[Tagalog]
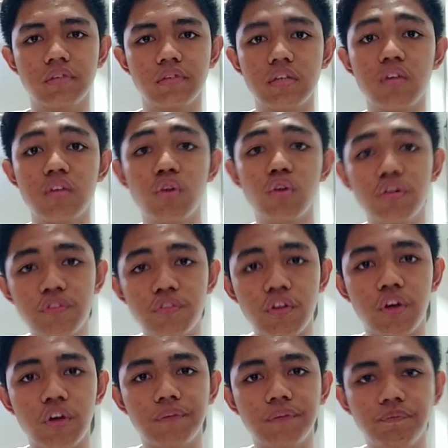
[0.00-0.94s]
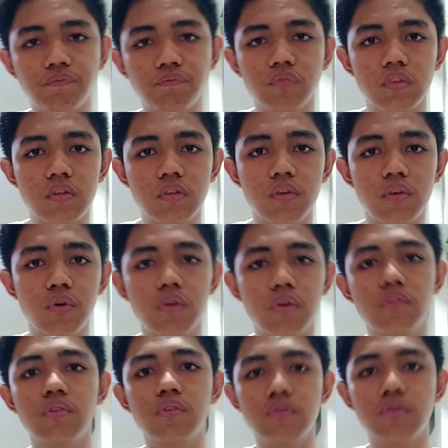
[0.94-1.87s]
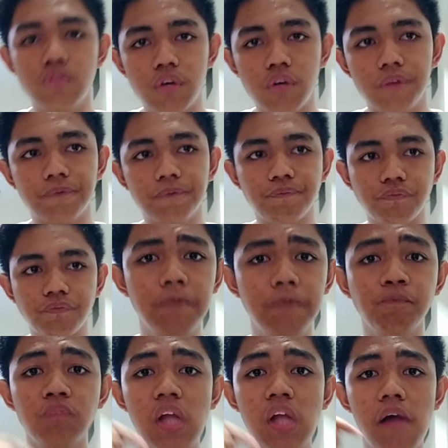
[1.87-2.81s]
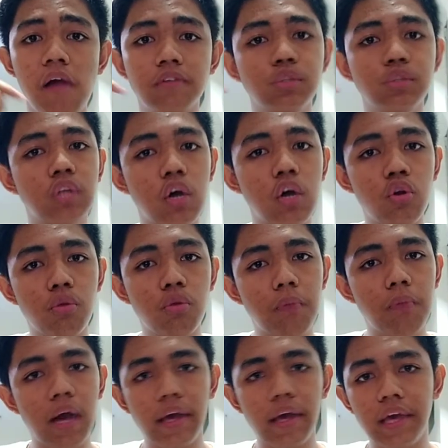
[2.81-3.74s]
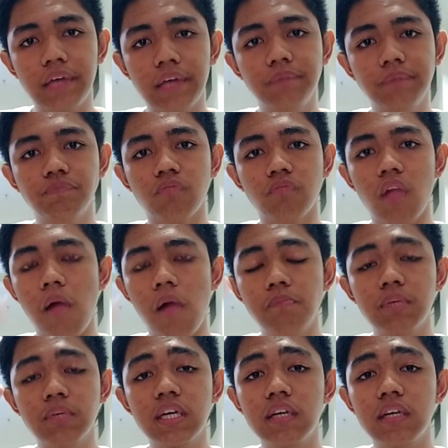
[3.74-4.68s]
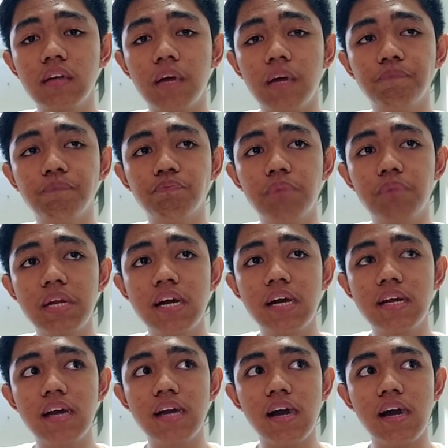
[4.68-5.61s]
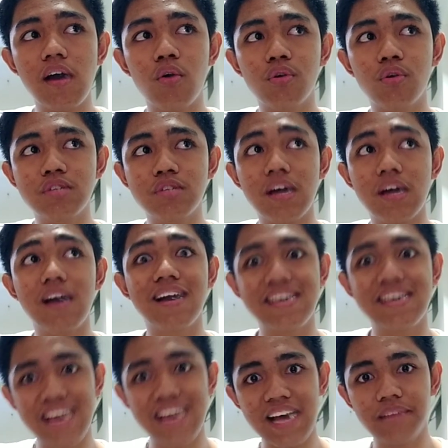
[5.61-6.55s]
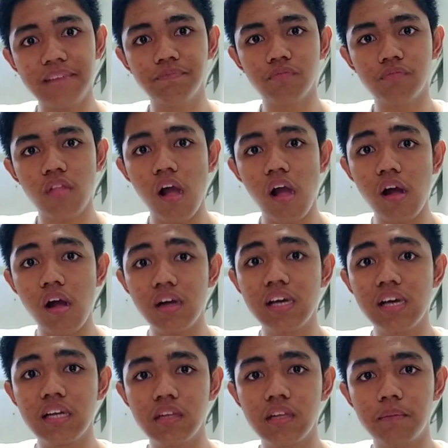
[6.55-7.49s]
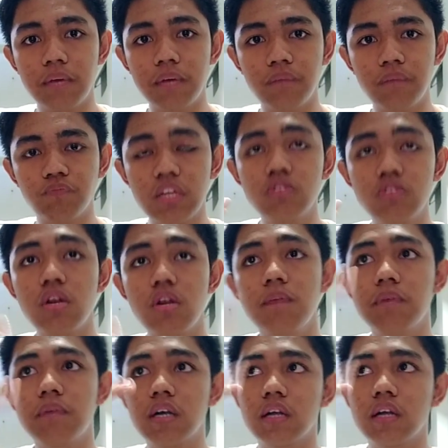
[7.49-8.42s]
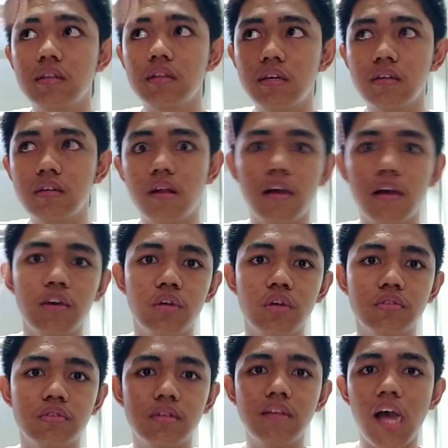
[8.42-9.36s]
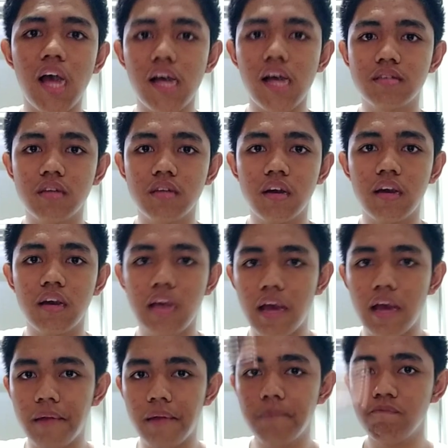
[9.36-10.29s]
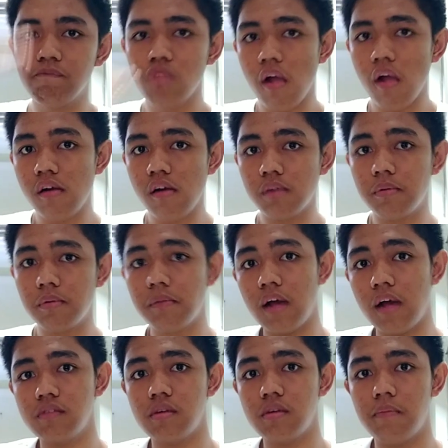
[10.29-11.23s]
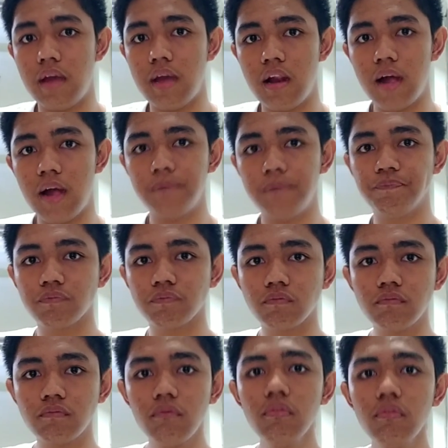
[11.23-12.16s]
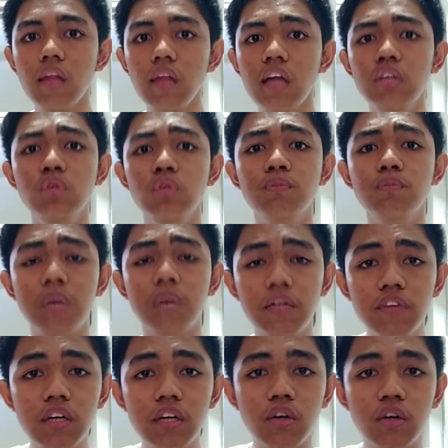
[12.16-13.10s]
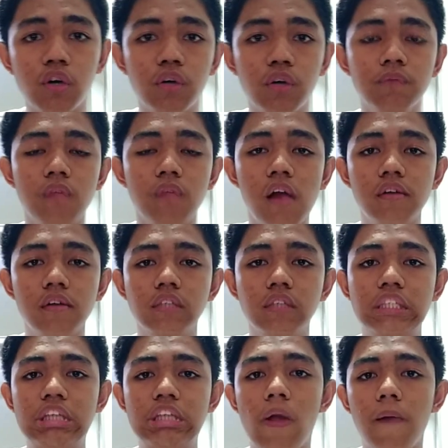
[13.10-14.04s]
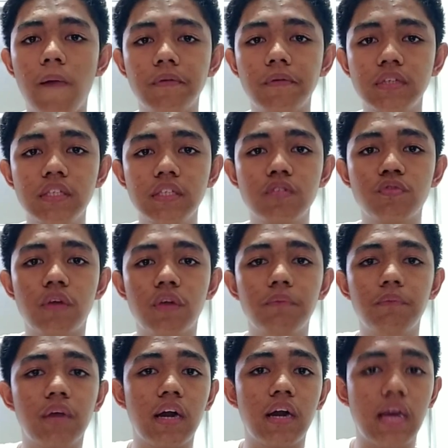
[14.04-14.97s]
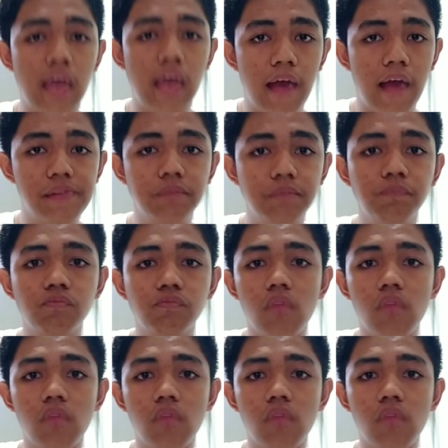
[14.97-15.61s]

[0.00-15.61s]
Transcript: sa North yon sa North Luzon. Doon ako lumaki. Pinang- pinanganak ako sa Cagayan. Cagayan naman. Actually, magkadikit lang yon Sa taas, kagayan. Sa baba, Isabela. Yung mother ko is from Cagayan.